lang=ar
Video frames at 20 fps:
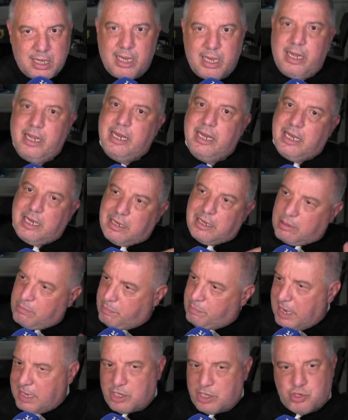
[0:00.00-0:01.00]
اللي
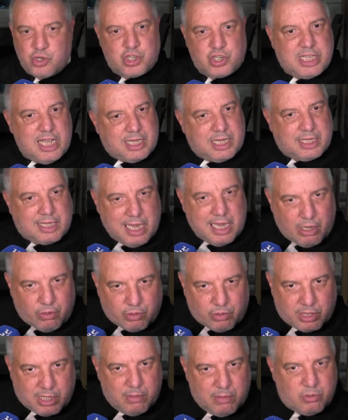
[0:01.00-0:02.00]
بان جوج ديال الدقائق
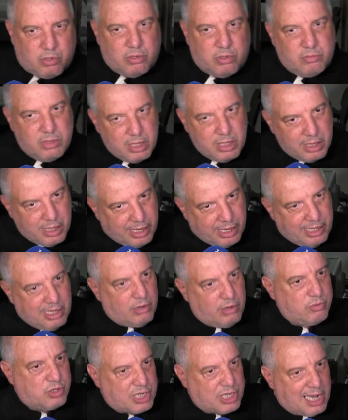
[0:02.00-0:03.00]
قدامكم هنا
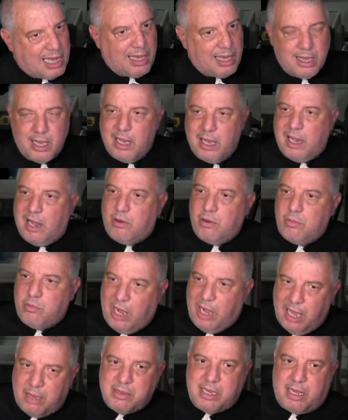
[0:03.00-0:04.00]
ومشى او
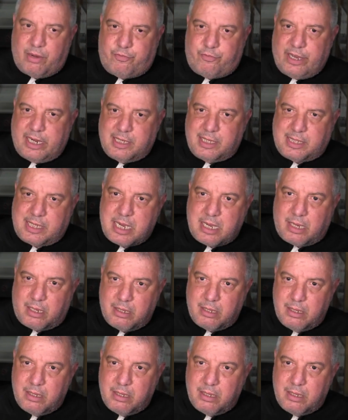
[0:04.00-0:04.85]
المحاميه الفرنسيه